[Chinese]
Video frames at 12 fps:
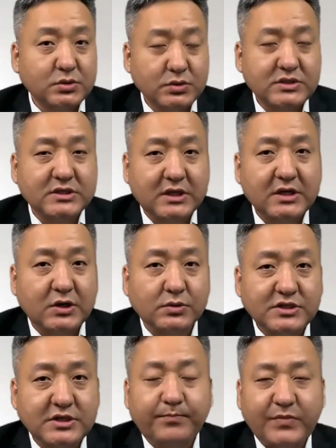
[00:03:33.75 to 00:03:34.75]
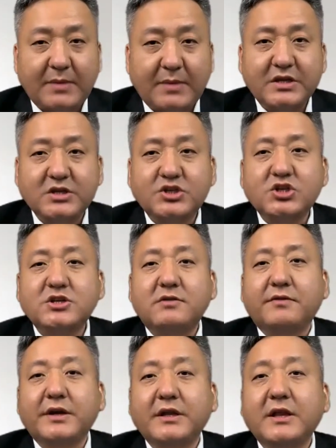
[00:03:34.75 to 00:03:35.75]
如此的口径，他们一致
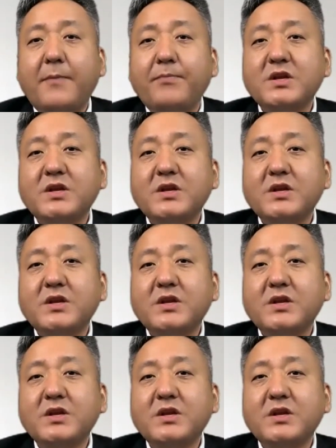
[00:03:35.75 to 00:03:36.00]
认为呢，